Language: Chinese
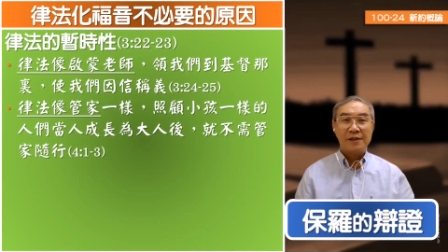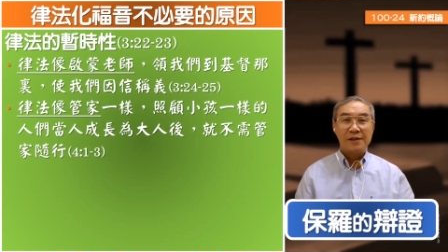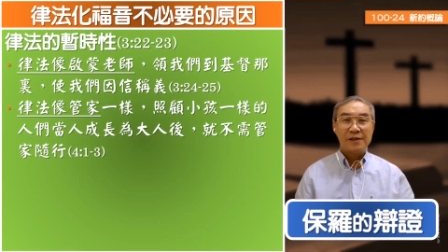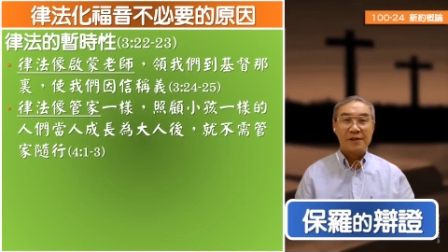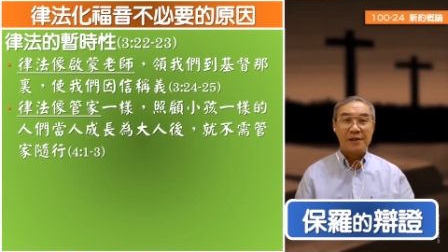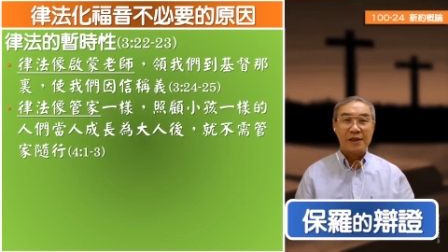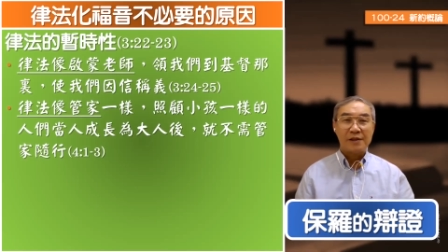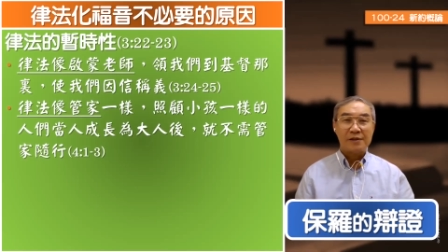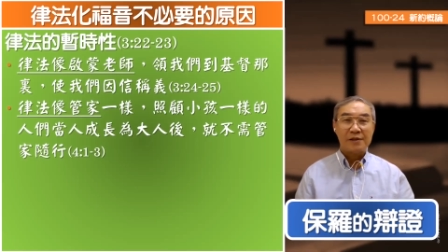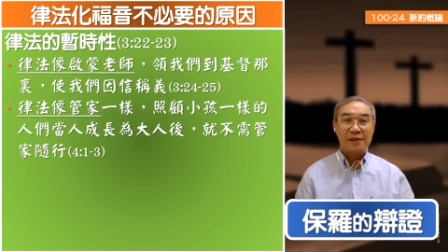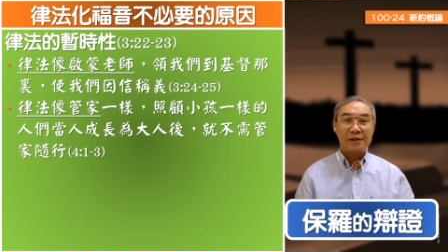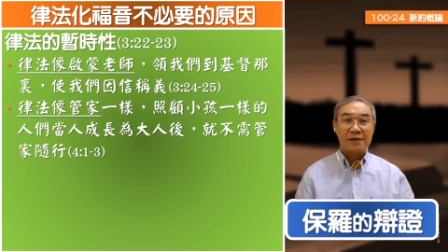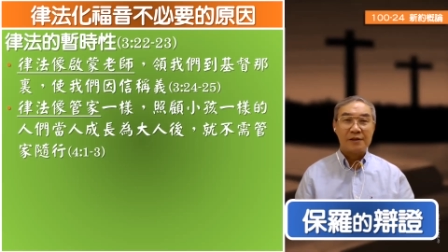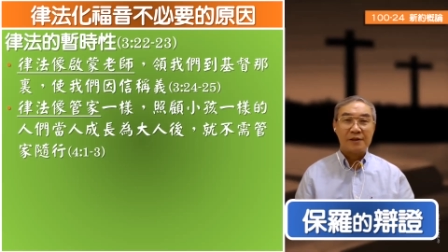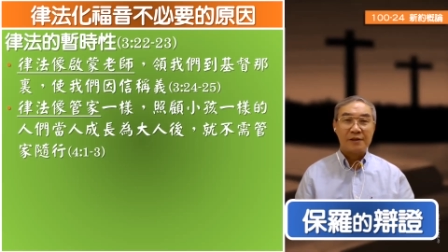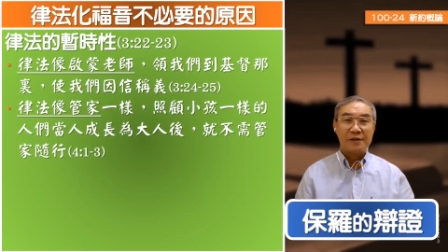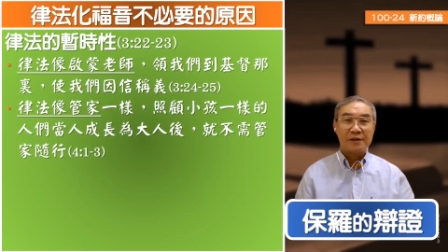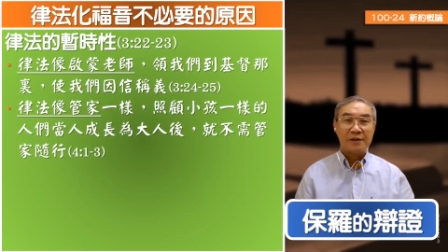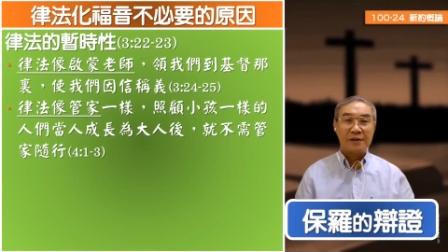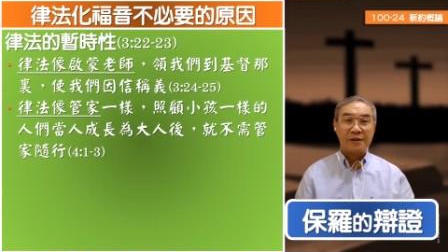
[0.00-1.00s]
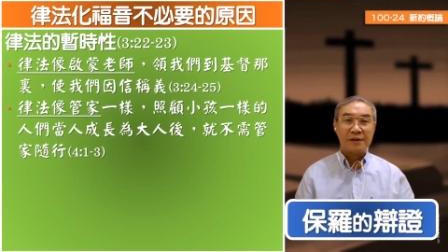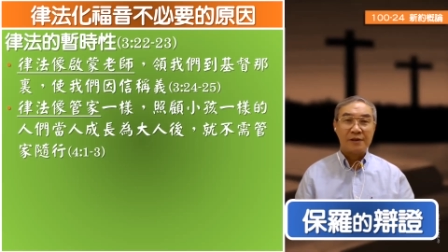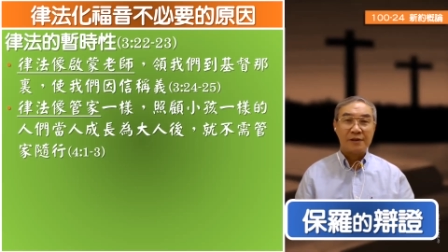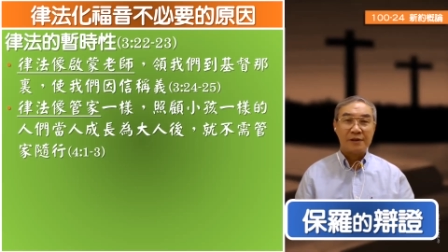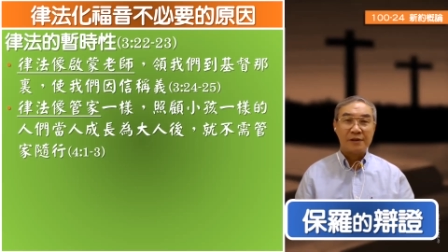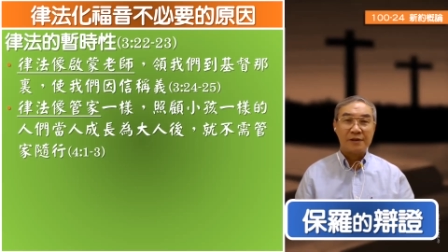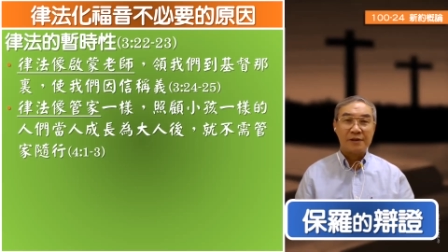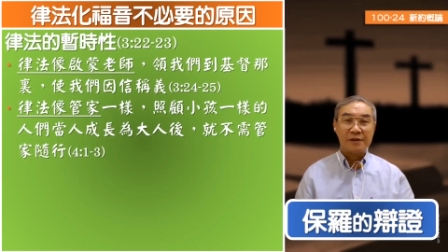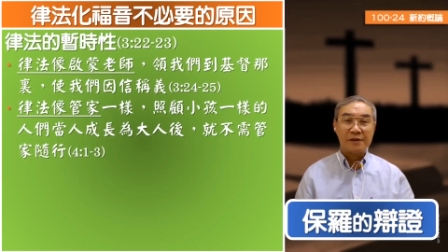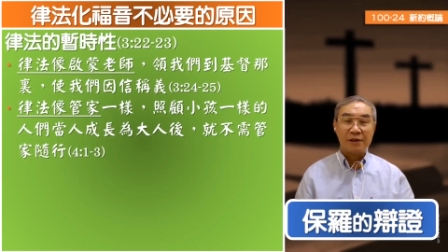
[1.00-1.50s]
三章的二十
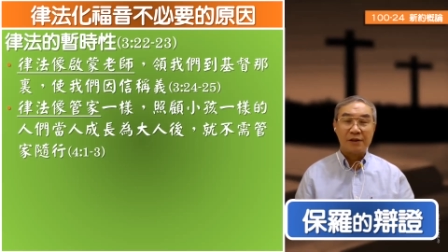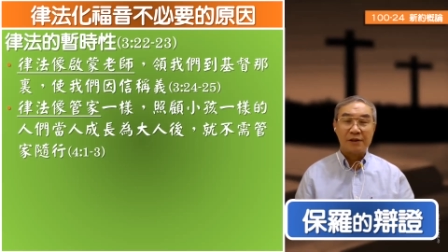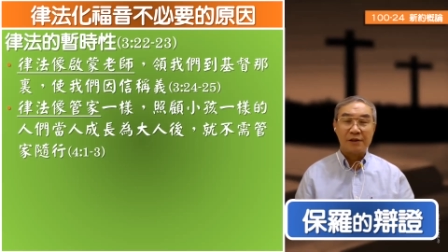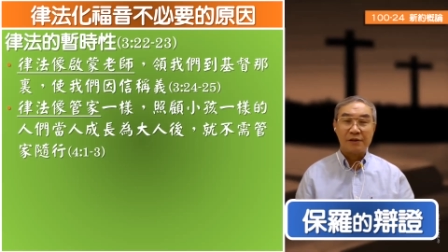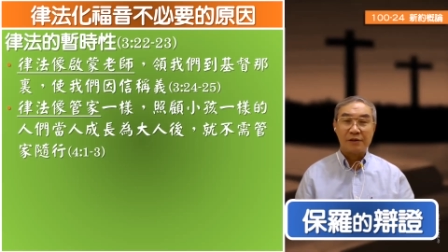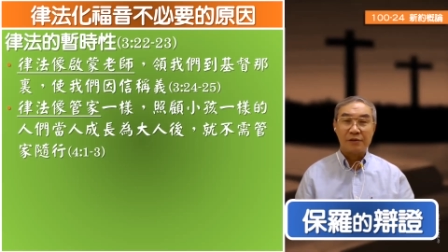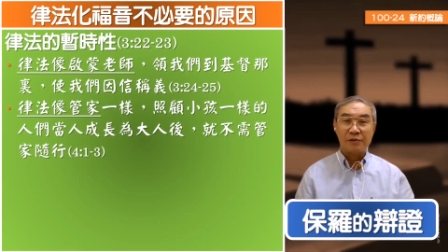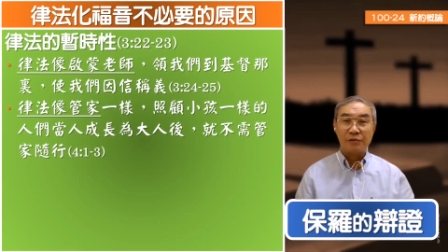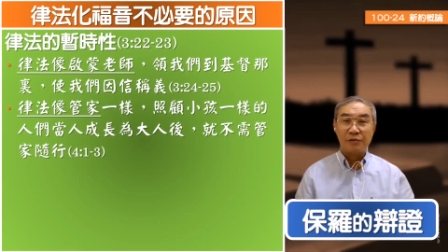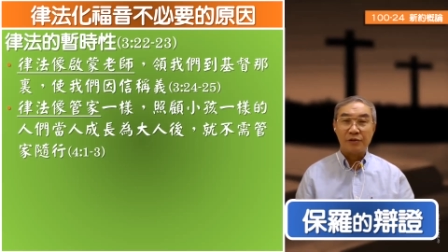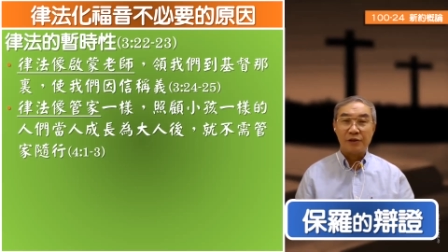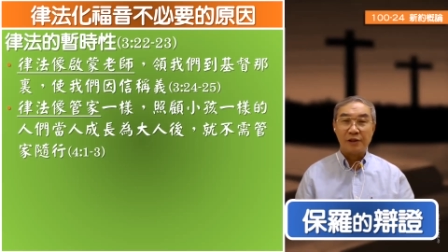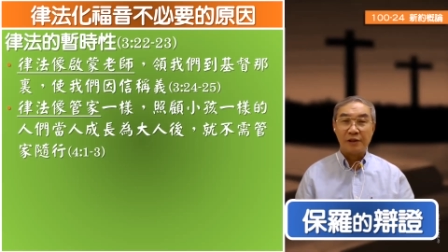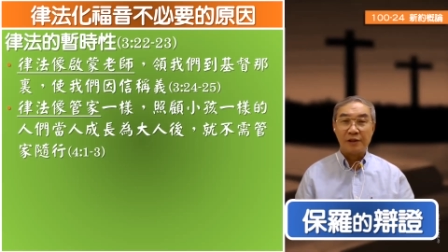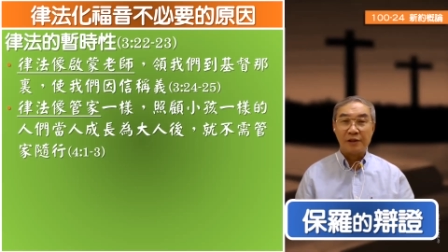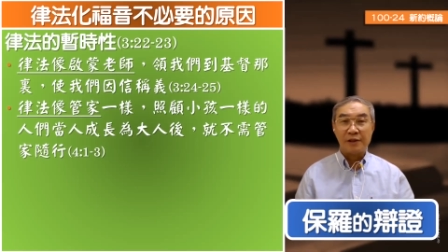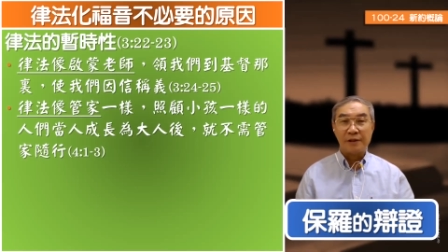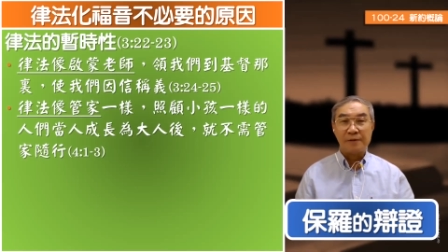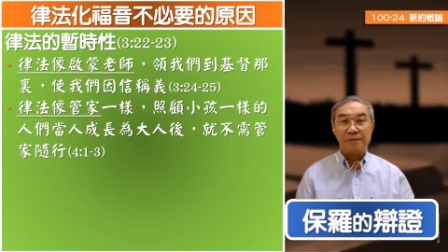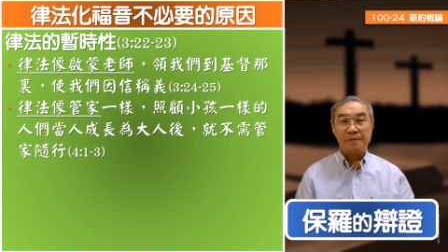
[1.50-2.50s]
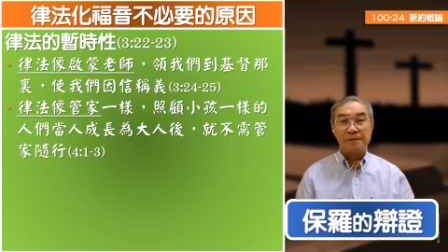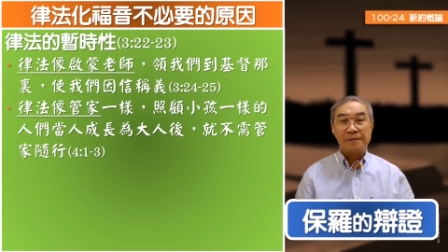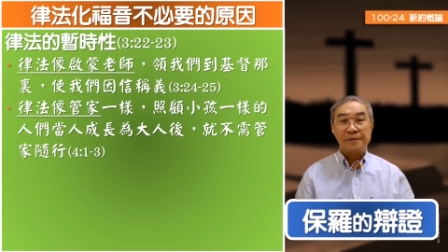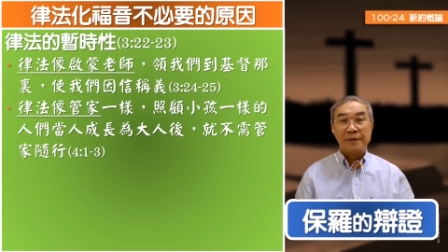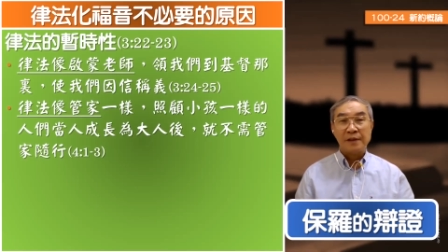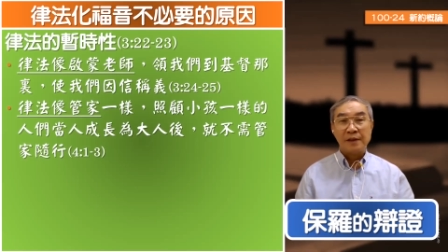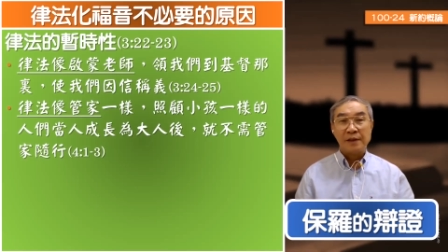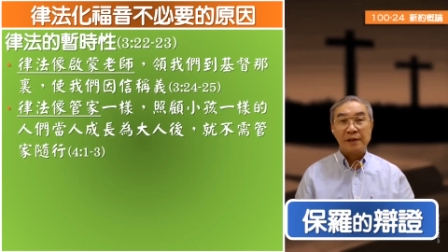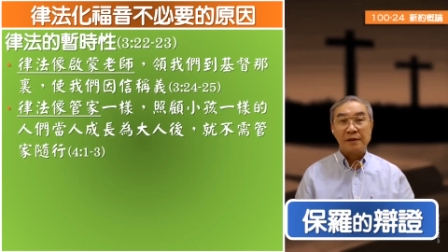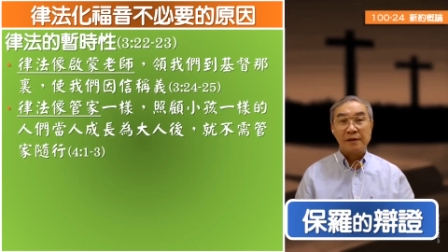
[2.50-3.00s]
四到二十五节哈，
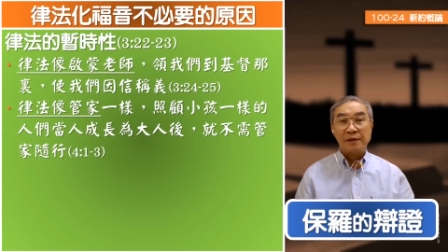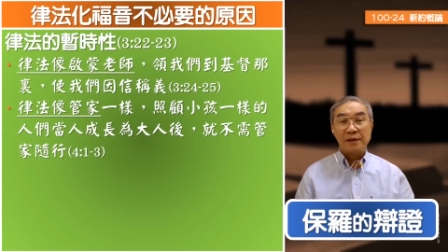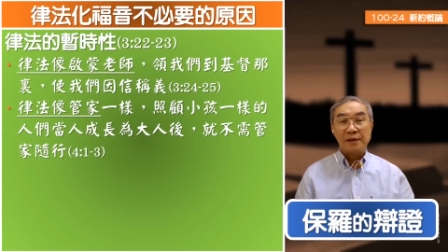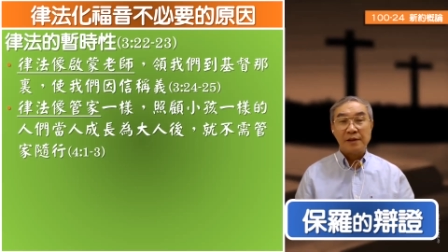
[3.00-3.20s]
那